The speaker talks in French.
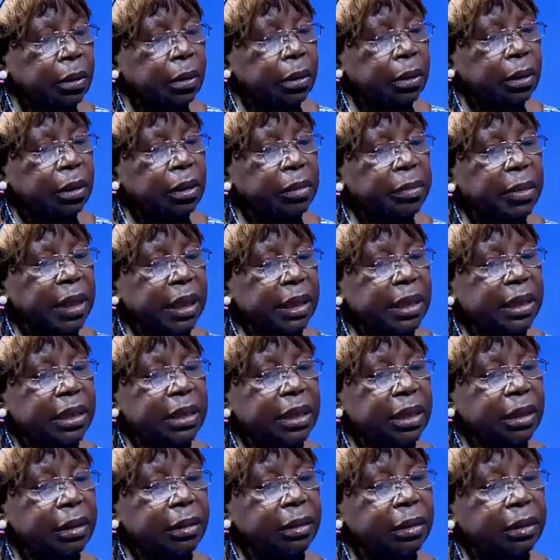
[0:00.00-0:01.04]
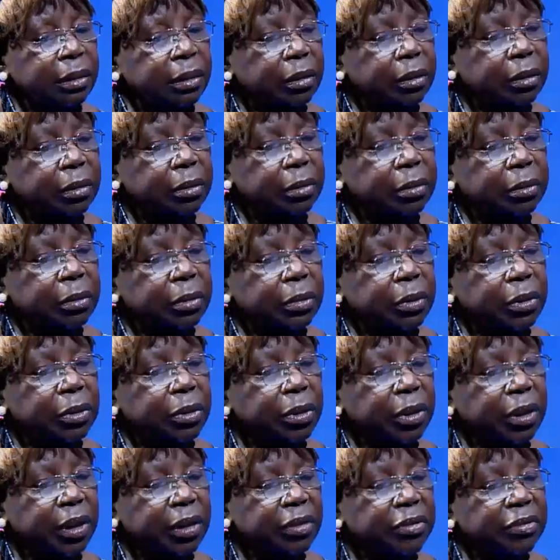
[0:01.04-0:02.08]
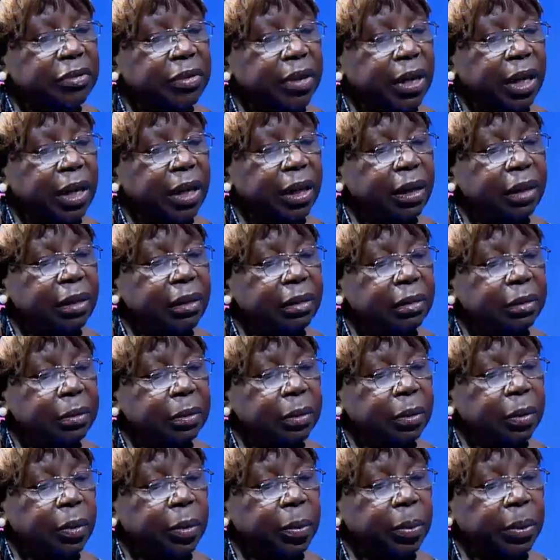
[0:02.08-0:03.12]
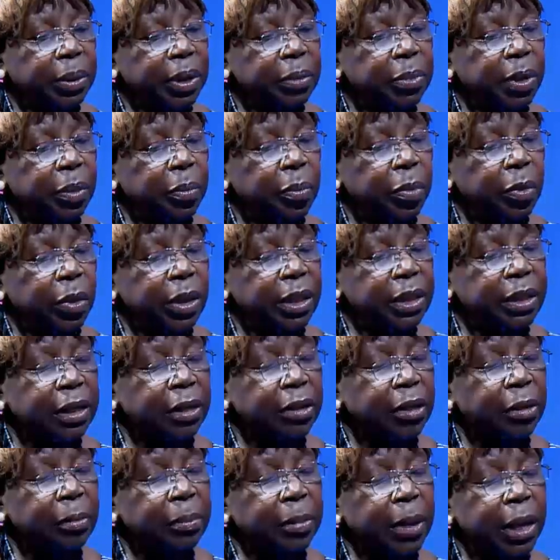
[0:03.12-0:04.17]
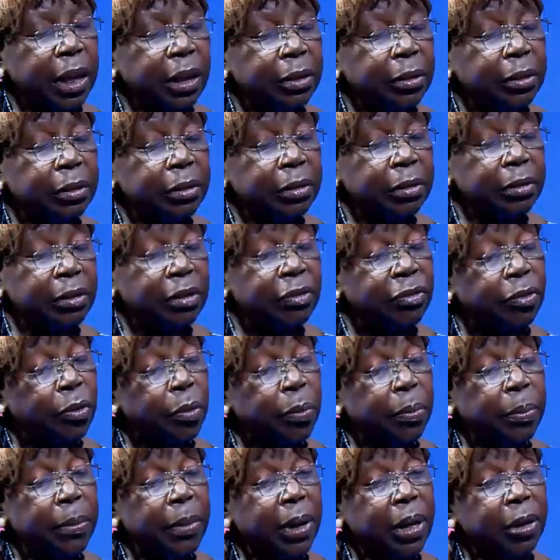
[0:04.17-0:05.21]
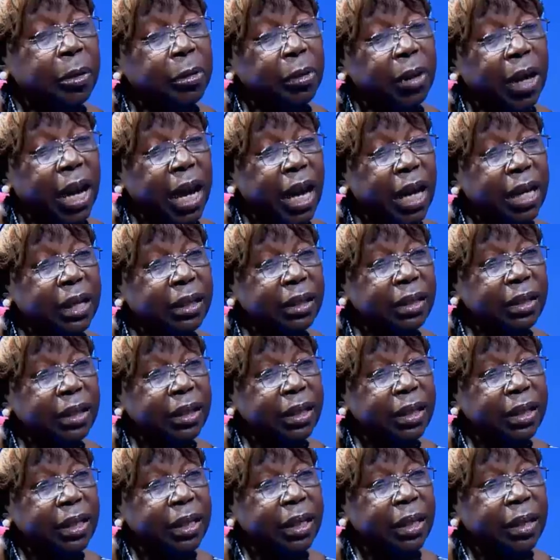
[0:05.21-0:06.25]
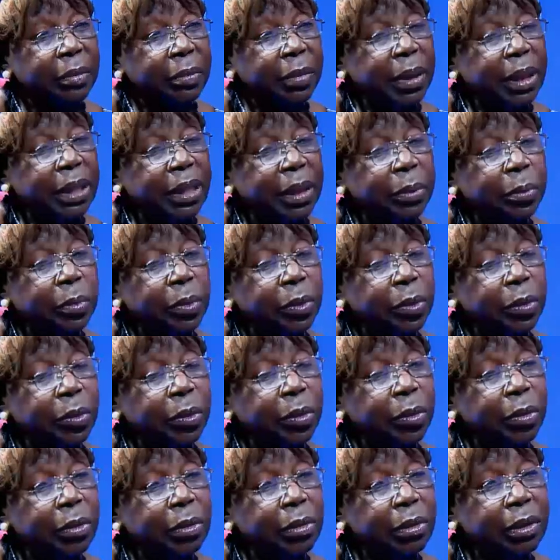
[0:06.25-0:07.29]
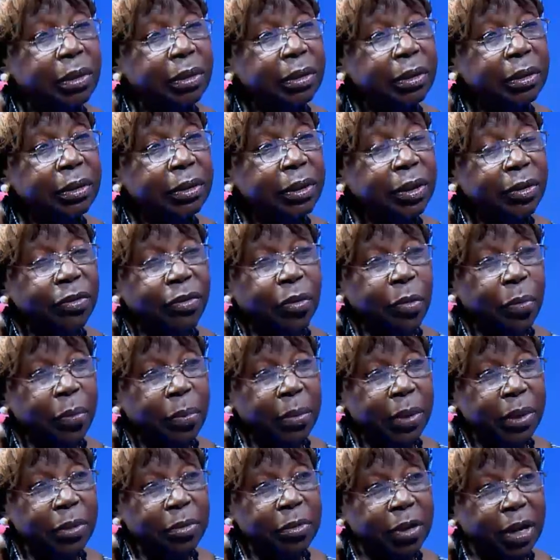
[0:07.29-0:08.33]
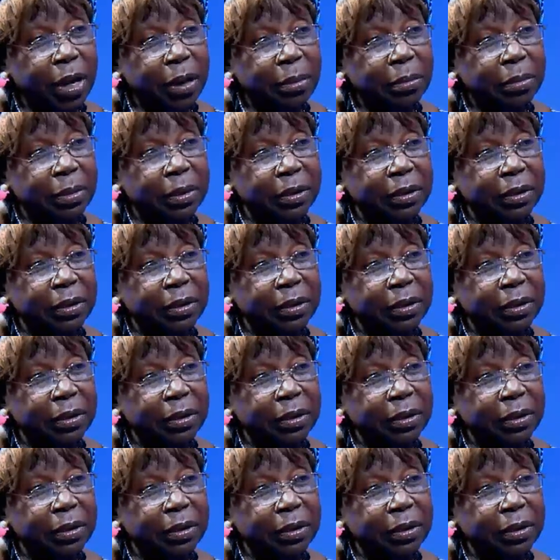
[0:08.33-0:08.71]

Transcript: Oh, merci. Euh, je reviens au premier point. Ce n'est pas le développement rural, mais c'est plutôt le développement durable.